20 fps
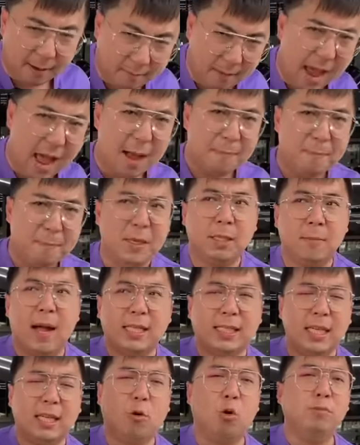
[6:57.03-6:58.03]
งมากมีสมา
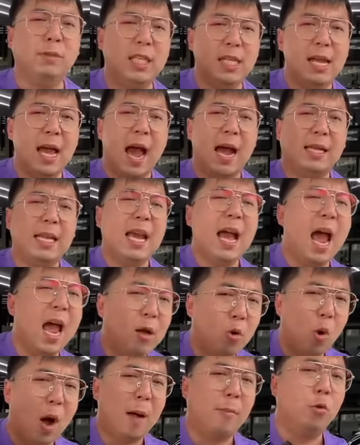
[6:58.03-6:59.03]
ชิกกลุ่ม จี ที อาร์ ที่ให้
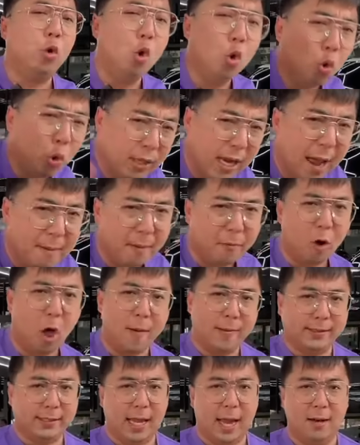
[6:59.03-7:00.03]
ความรู้คุณได้แบบ หนึ่งร้อ
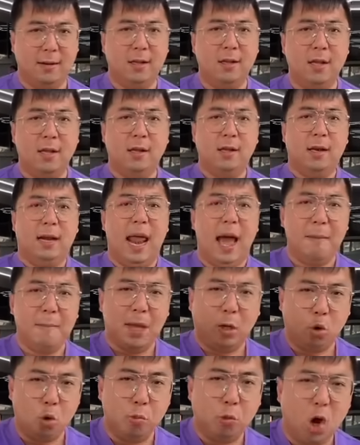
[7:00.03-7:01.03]
ยเปอร์เซ็นต์ และ
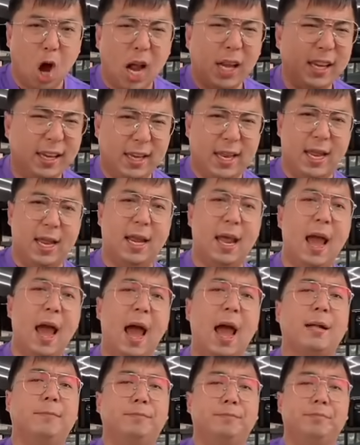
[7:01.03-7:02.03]
มีกลุ่มก้อนที่ดีนะฮะ